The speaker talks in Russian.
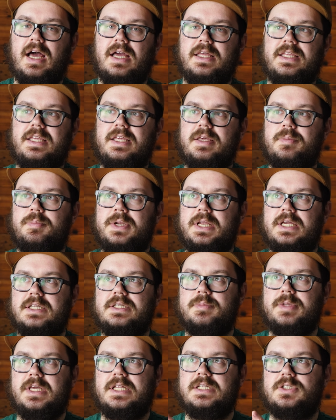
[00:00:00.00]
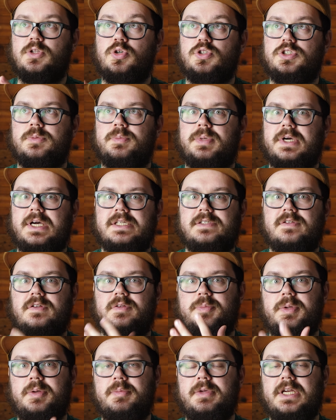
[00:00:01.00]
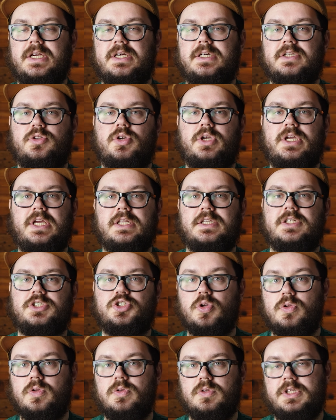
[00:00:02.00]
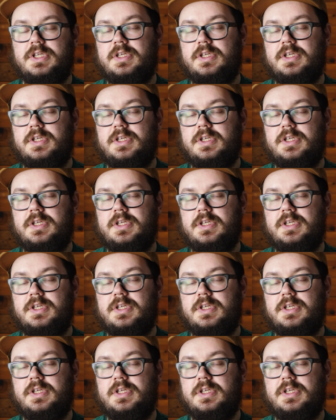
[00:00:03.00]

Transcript: И при этом я не должен показывать примеры, которые я нашел,